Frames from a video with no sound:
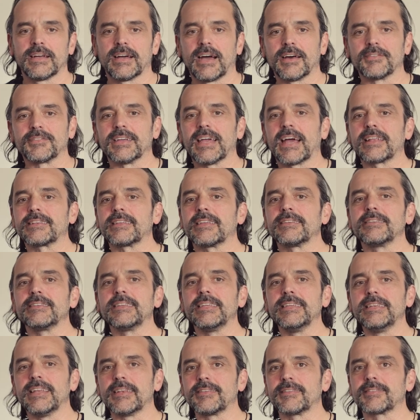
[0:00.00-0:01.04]
Also er hat dann
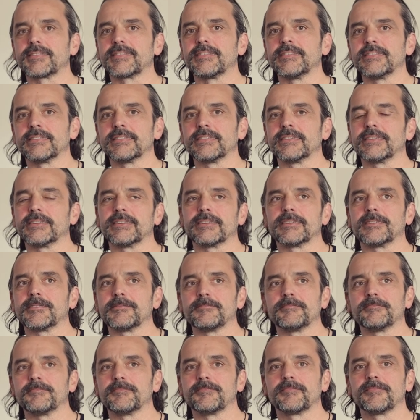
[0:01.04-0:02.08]
die letzten
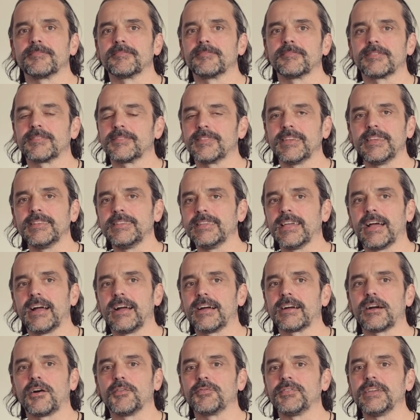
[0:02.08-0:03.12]
ähm, zehn
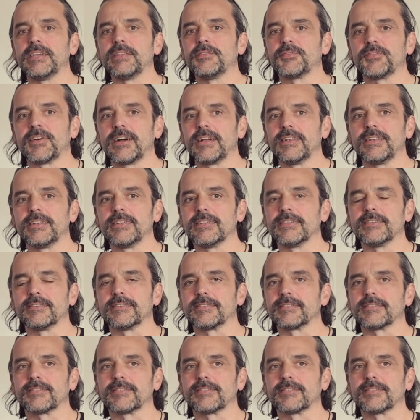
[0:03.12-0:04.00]
Jahre auf jeden Fall